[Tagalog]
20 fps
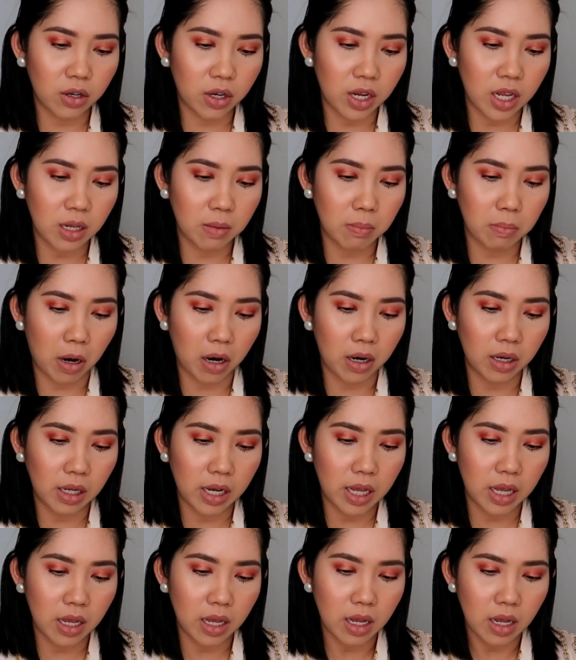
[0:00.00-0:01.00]
green
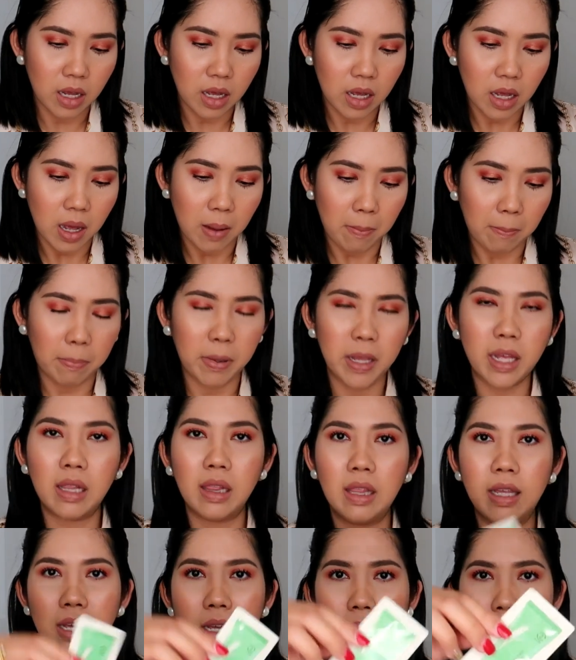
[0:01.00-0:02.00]
barley
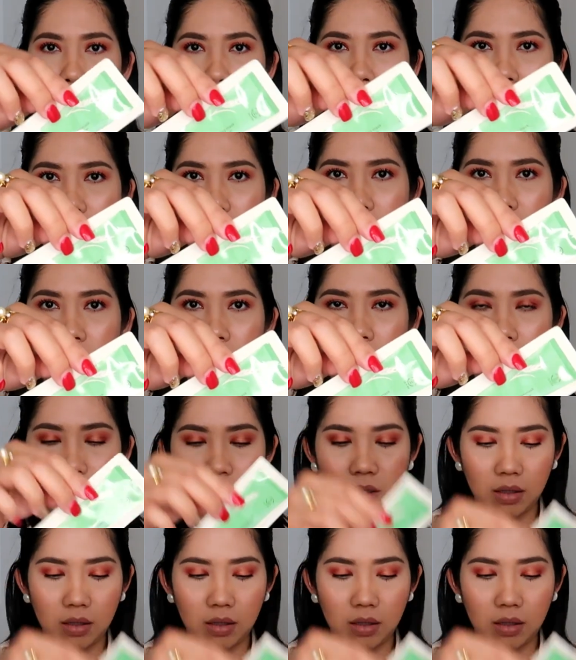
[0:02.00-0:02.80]
peeling mask.